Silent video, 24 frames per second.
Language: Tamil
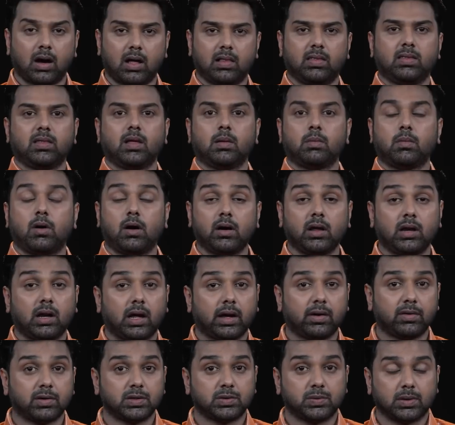அந்த பாடி
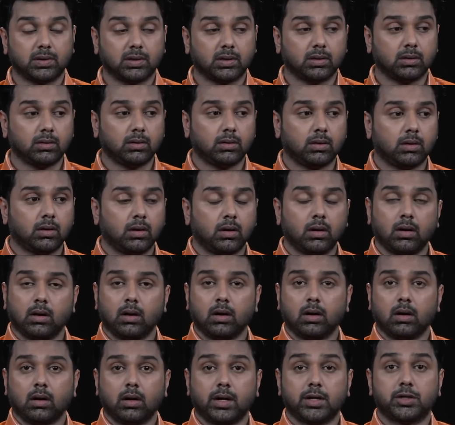லாங்குவேஜ் வந்து
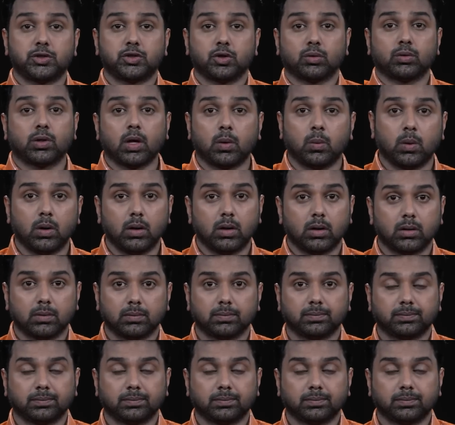இட் ஷுக் த வேர்ல்டு